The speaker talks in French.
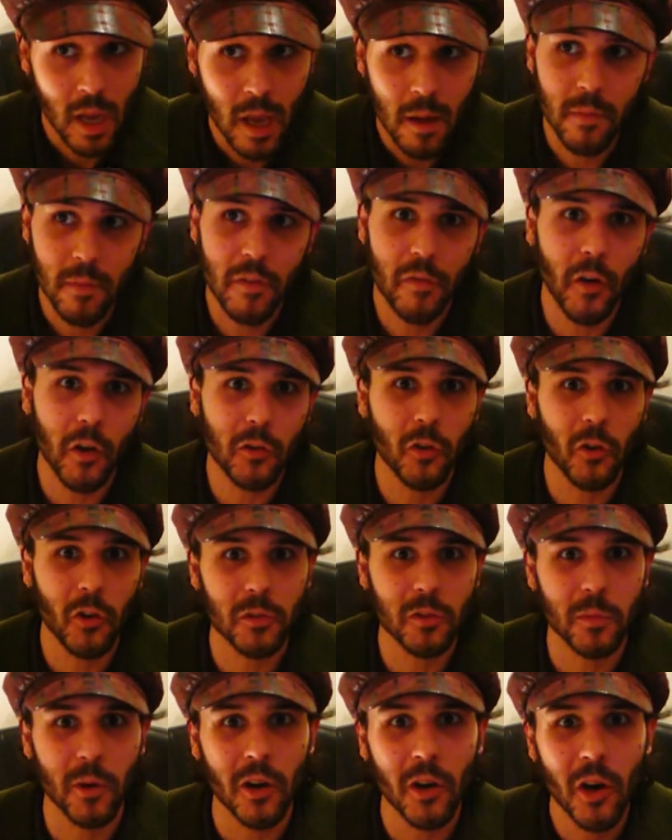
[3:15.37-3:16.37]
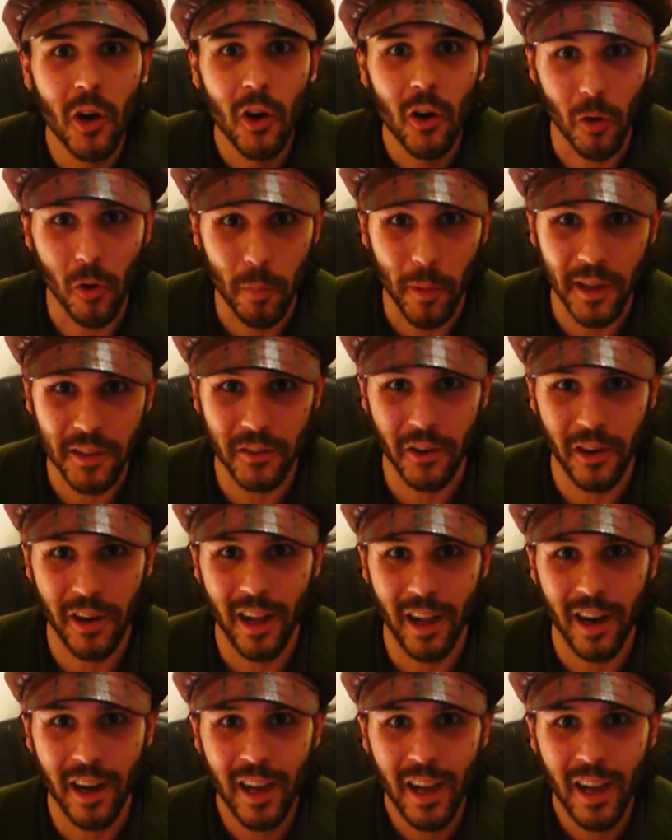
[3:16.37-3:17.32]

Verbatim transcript: Mais fort heureusement, le printemps est là,